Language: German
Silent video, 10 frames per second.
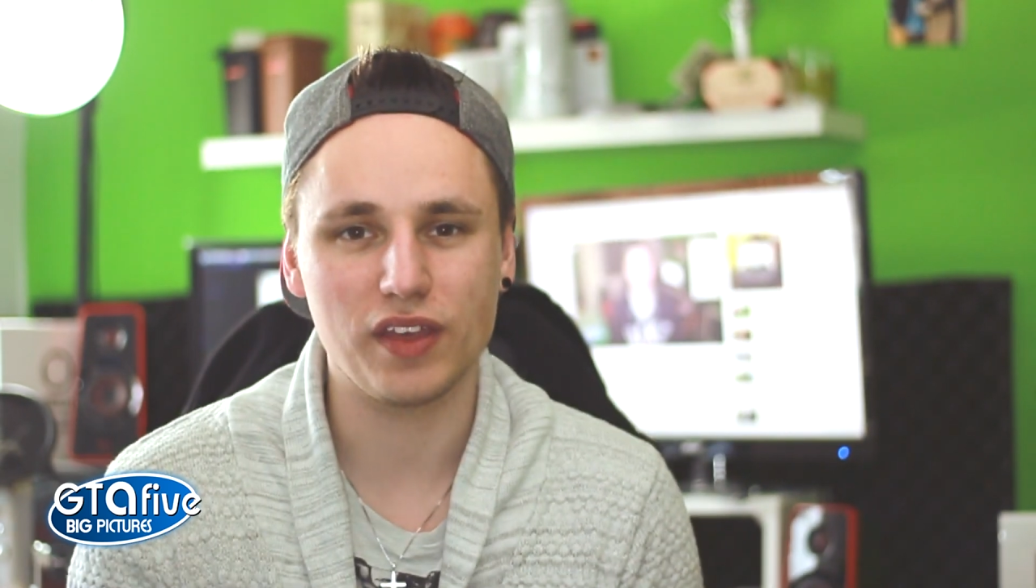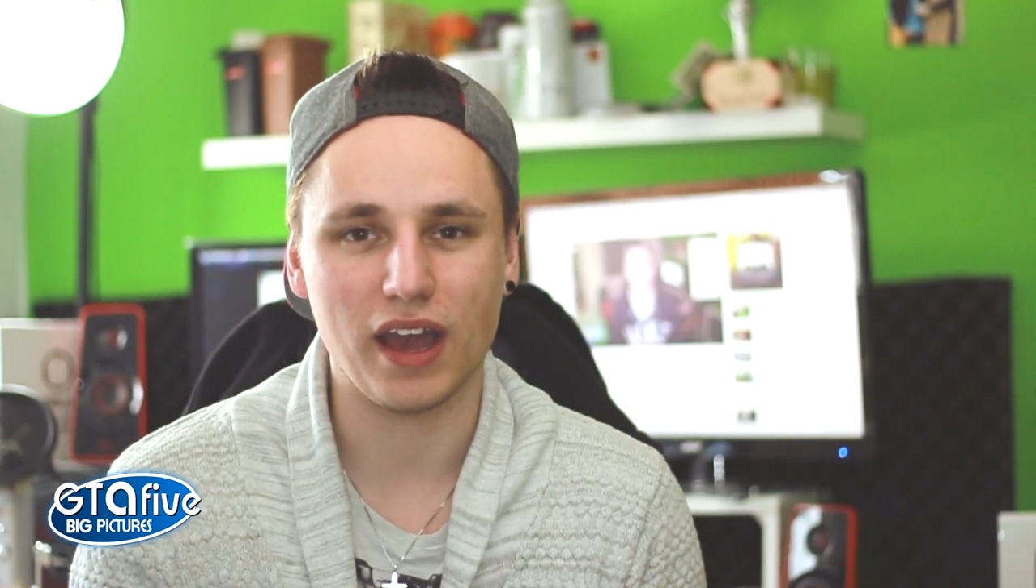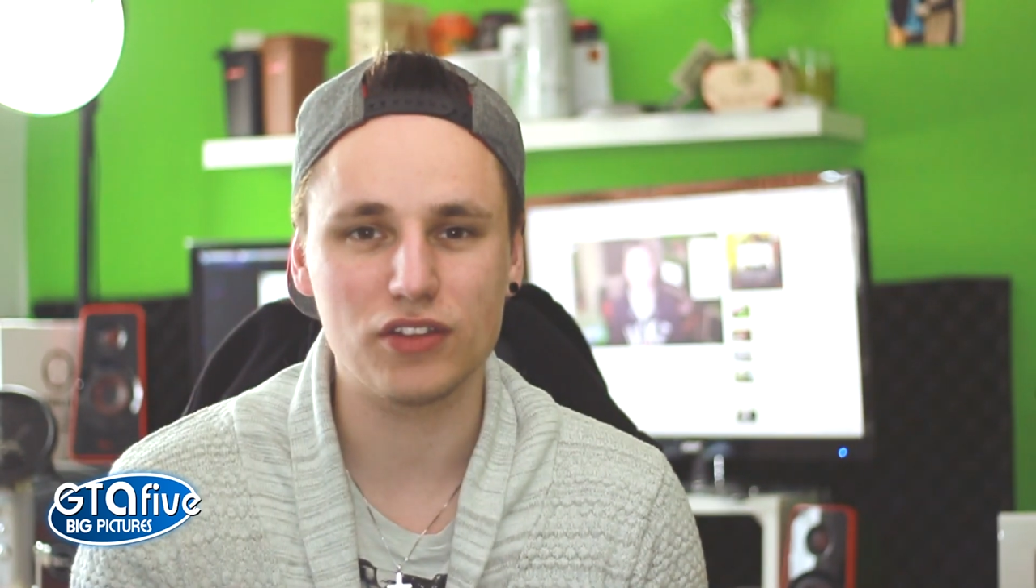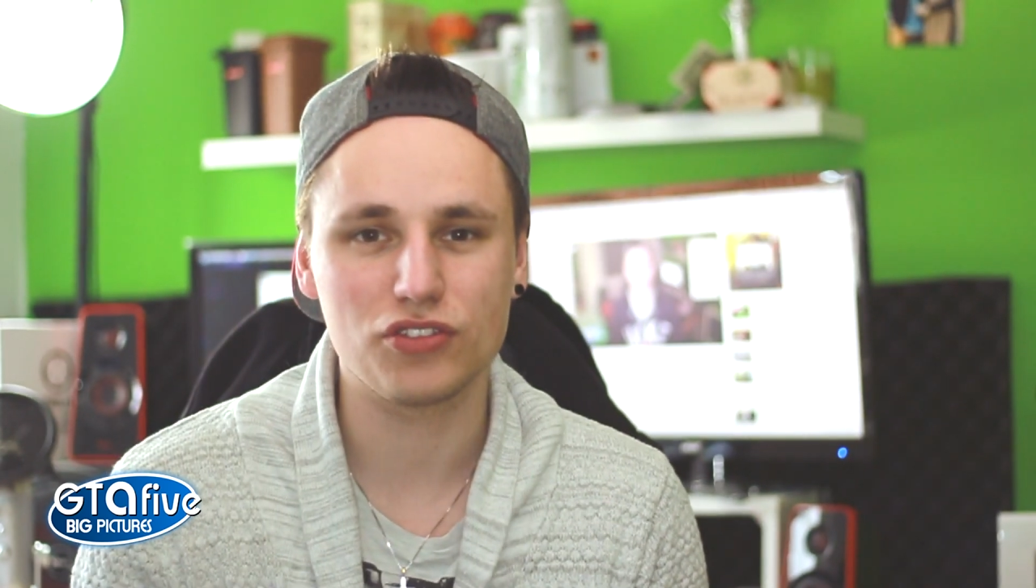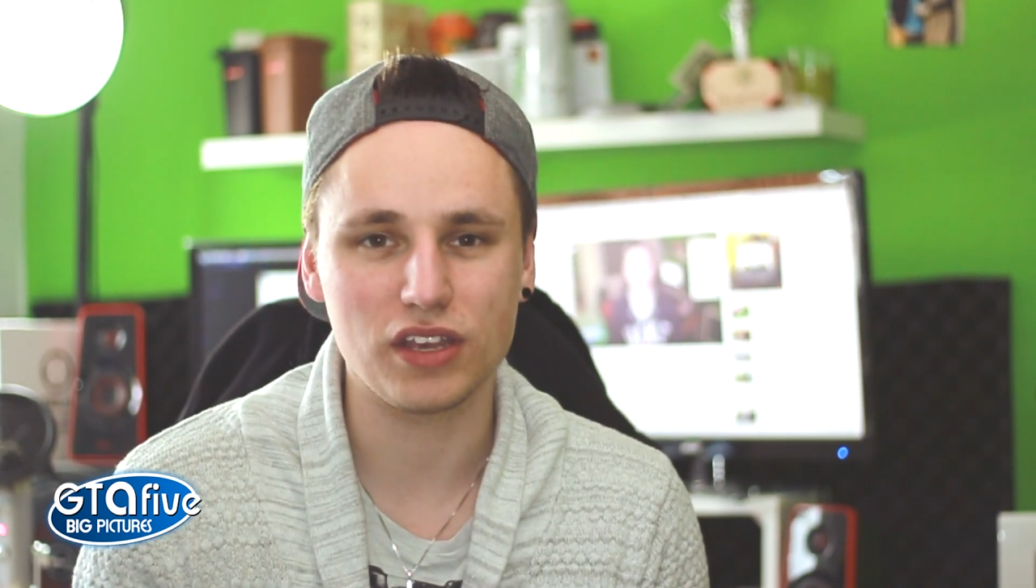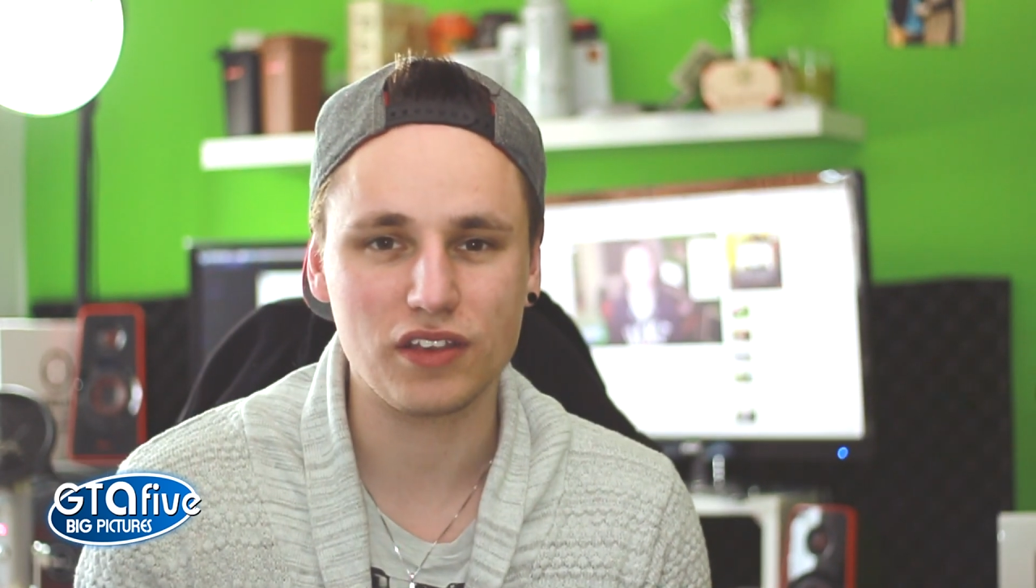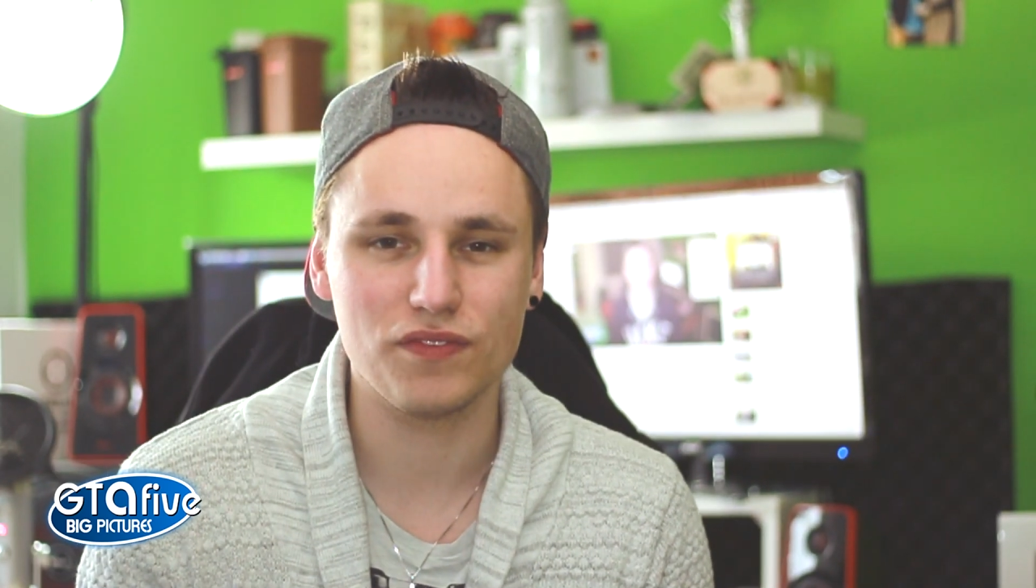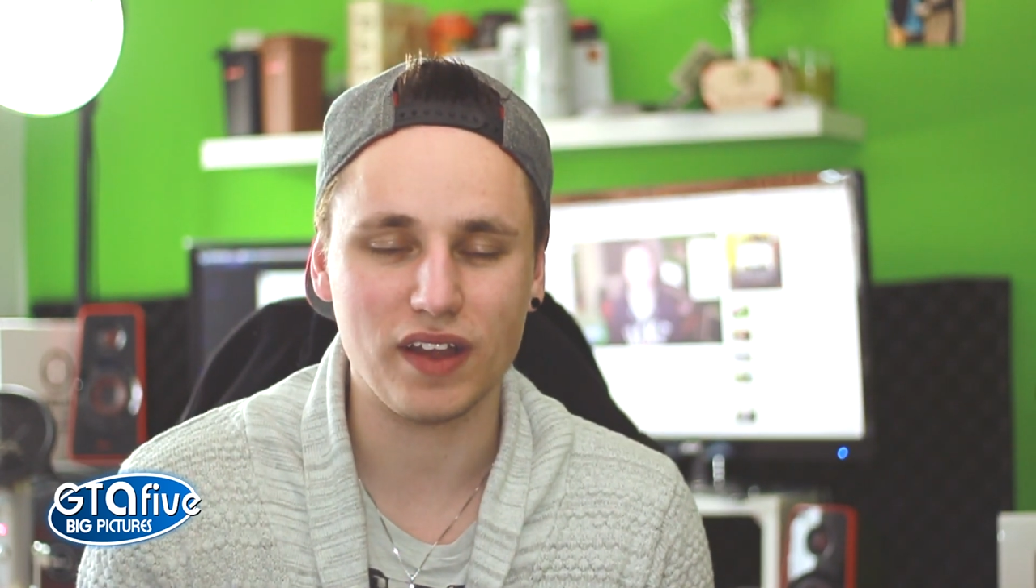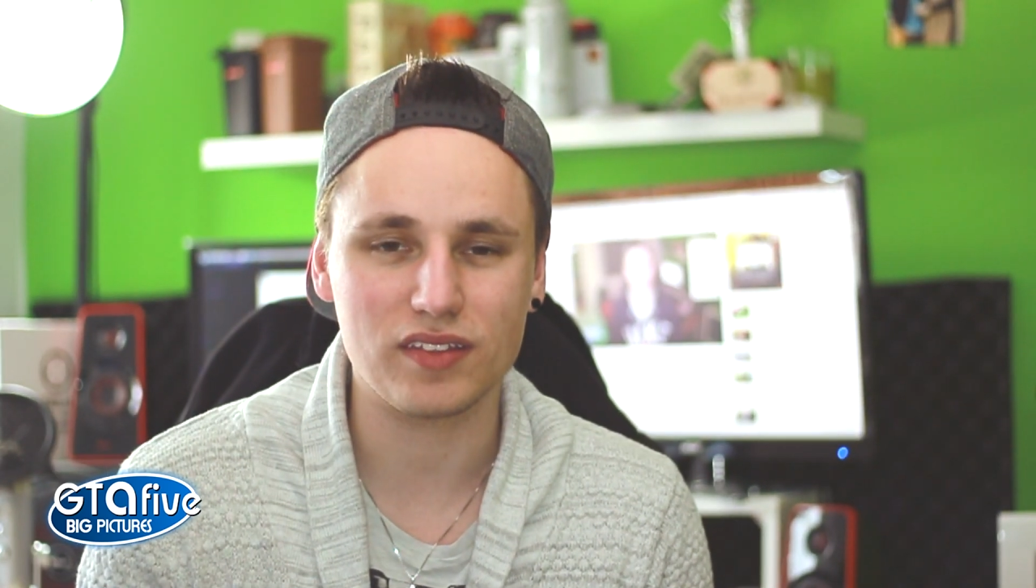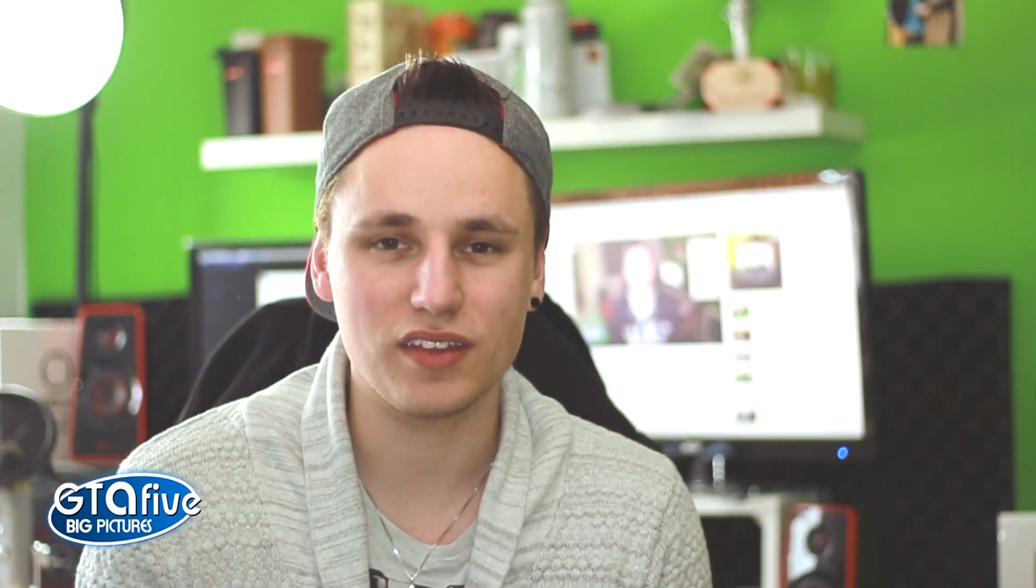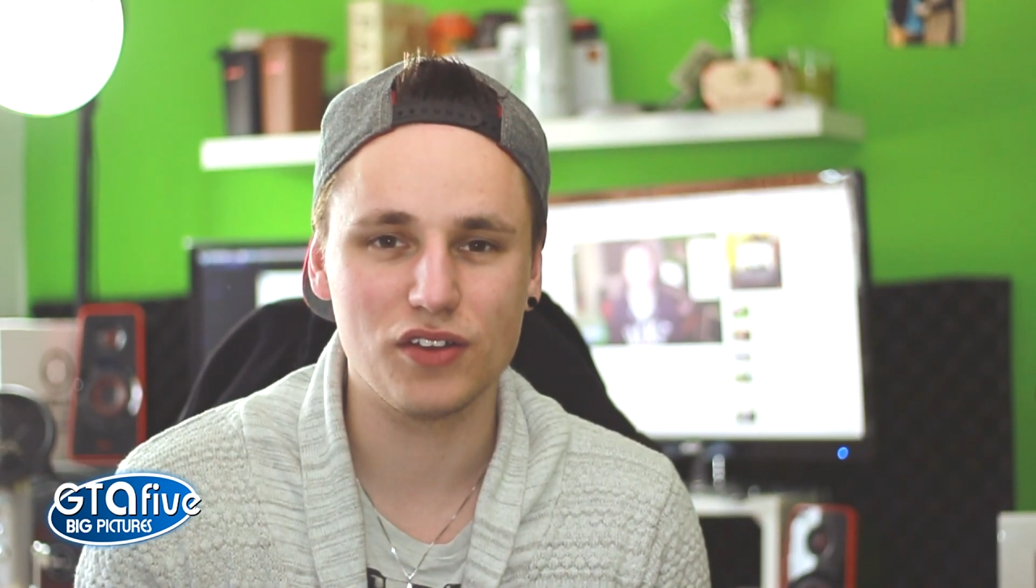ihr einschicken, was